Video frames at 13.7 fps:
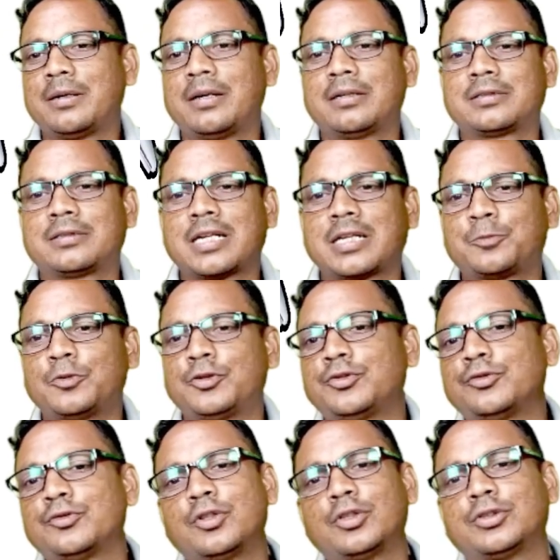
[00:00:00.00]
সাত
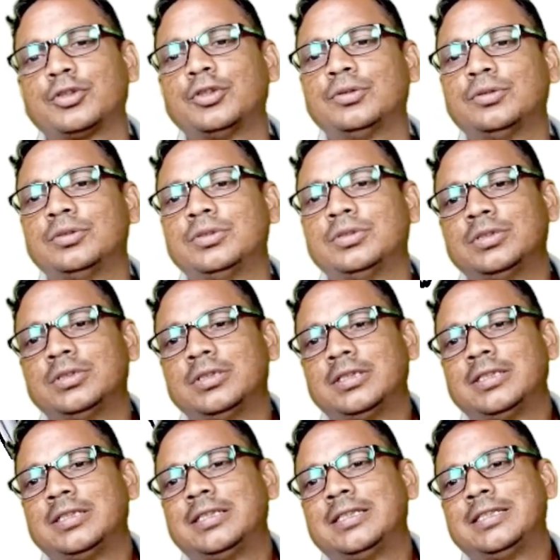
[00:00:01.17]
পঁচিশুং কত
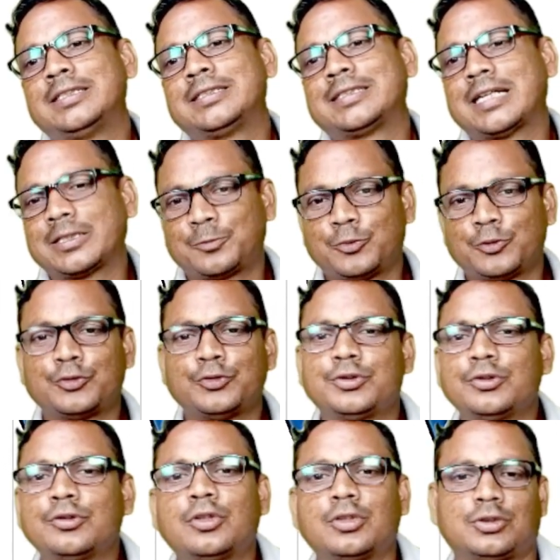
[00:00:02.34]
সাত পঁচিশুং
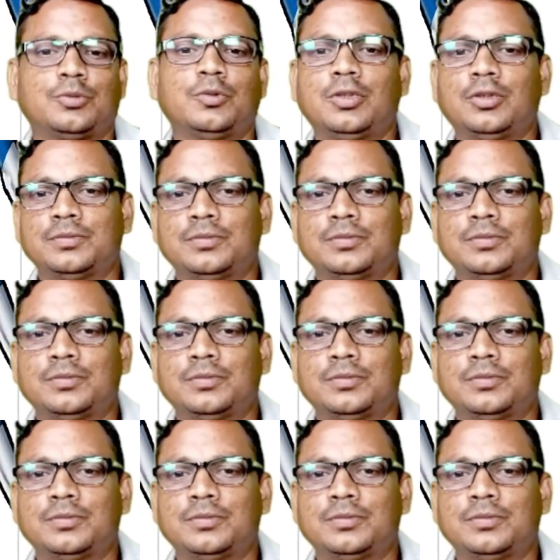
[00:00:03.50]
কত বলো